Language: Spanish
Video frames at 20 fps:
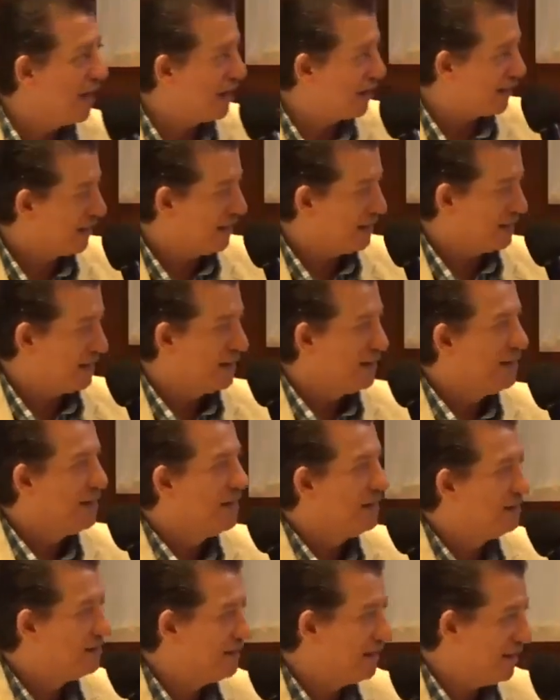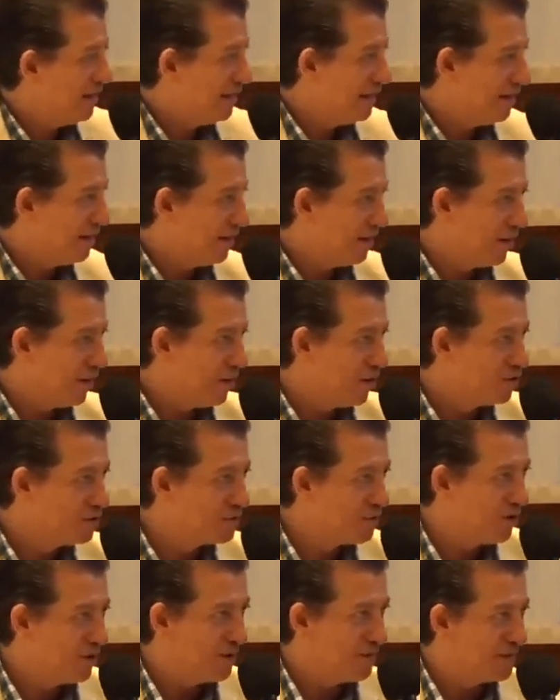a que si
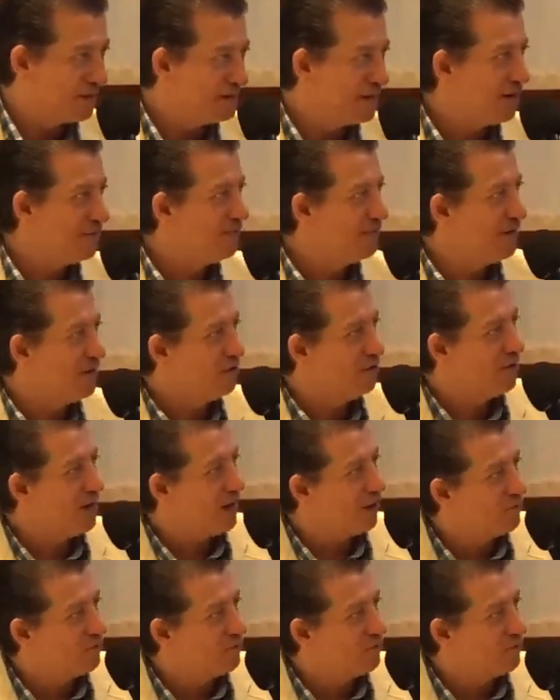los problemas del frío le